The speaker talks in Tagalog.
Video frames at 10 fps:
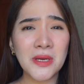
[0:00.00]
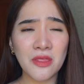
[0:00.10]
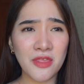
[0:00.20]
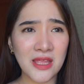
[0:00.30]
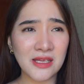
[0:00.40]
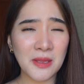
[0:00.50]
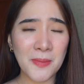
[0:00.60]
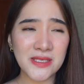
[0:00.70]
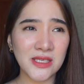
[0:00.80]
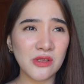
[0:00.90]
But then, ang
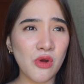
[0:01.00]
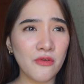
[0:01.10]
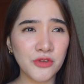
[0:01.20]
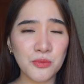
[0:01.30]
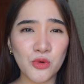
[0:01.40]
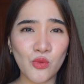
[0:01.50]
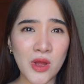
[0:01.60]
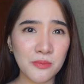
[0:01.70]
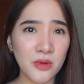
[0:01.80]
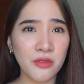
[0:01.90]
napansin ko, after
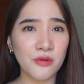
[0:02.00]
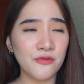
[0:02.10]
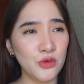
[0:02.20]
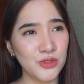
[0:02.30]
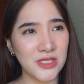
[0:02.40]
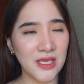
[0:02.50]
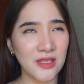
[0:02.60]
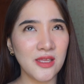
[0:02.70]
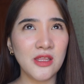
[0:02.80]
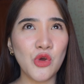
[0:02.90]
one month of using
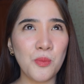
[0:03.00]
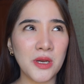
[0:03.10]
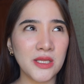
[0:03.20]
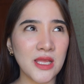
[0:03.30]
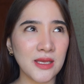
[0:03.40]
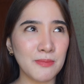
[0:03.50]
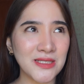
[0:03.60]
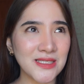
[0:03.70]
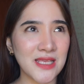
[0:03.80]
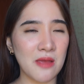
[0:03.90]
it, hindi ko pa rin
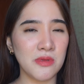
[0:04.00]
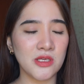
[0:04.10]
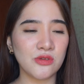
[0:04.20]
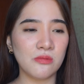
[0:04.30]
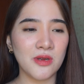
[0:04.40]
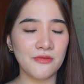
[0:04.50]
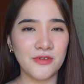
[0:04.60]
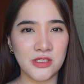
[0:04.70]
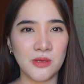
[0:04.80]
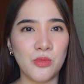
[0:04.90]
masasabi na sobrang
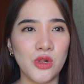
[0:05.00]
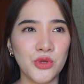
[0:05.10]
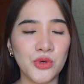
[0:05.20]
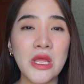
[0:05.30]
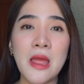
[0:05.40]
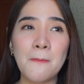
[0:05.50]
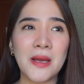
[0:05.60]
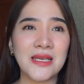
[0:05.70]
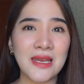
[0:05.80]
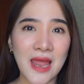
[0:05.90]
visible nung
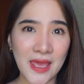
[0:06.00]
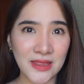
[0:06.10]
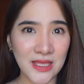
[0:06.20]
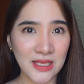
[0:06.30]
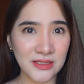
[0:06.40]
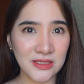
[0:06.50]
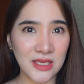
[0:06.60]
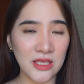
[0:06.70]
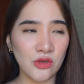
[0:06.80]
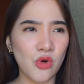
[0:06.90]
paglalighten ng
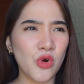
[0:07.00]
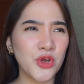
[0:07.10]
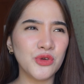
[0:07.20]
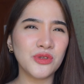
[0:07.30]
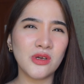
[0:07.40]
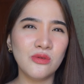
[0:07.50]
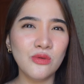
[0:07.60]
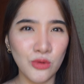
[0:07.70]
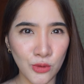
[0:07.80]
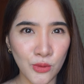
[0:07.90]
skin ko or yung
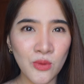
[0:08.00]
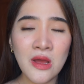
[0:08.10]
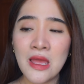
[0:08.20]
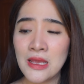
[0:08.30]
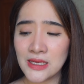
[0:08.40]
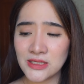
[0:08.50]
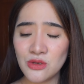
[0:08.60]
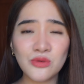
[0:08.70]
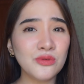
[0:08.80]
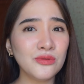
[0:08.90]
nag-glow.
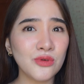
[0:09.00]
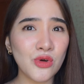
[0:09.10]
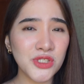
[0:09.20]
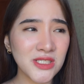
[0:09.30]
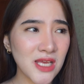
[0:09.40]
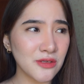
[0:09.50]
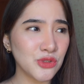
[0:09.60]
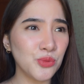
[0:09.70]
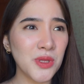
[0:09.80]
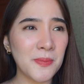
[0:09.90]
Kasi yung Koji Sun
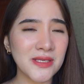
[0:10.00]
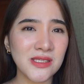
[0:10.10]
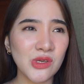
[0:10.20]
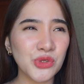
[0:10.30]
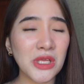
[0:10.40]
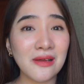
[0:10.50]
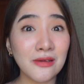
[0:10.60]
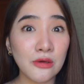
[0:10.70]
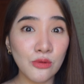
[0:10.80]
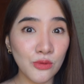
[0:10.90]
Soap, napansin ko
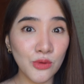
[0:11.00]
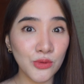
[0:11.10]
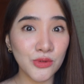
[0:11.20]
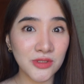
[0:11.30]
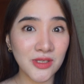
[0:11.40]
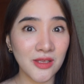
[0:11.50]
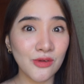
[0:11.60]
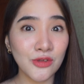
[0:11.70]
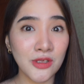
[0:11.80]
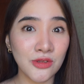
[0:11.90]
talaga nag-glow yung skin
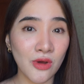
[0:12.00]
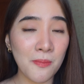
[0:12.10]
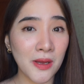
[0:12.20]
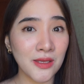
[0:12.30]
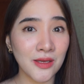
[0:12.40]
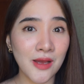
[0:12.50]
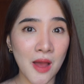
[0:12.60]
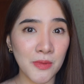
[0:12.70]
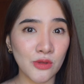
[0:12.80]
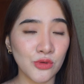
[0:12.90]
ko dito kapag
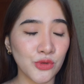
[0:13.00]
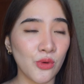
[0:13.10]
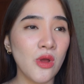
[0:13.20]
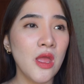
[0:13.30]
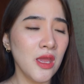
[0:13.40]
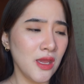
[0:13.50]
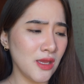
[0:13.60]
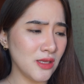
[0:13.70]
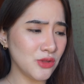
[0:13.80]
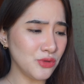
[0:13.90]
ginagamit ko to.
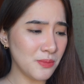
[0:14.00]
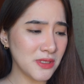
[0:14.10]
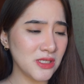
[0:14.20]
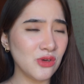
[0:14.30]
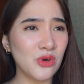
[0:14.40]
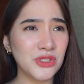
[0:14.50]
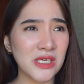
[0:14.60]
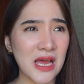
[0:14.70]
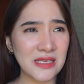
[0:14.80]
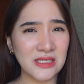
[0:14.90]
And ito naman si
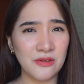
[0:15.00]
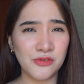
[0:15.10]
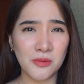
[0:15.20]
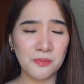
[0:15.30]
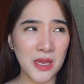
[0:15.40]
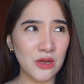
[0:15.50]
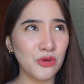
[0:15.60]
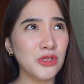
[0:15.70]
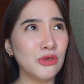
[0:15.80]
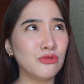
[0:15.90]
Kojic Acid from Belo,
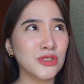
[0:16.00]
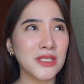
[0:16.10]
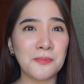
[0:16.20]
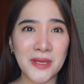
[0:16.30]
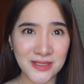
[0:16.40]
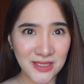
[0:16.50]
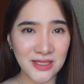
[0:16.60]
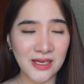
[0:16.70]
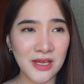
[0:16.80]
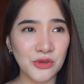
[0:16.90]
hindi ko siya
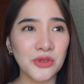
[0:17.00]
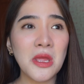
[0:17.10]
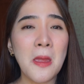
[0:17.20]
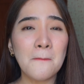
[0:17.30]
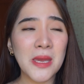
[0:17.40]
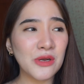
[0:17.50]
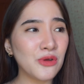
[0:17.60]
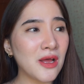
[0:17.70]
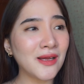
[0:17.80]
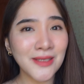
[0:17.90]
napansin na ganun.
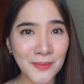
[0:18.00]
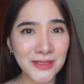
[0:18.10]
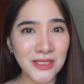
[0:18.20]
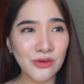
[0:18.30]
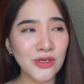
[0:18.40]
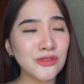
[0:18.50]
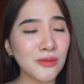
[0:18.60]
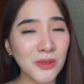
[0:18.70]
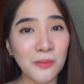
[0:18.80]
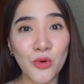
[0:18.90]
Pero ang napansin ko is
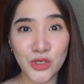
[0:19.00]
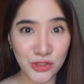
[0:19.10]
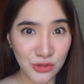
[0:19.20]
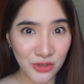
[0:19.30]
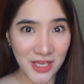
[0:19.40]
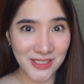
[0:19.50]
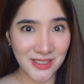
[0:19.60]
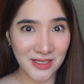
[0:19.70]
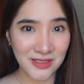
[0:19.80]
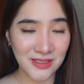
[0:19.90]
sobrang
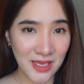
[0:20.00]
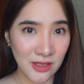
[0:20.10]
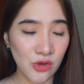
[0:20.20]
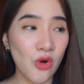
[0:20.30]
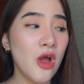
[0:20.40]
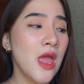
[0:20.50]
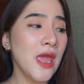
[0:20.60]
moisturized ng skin ko.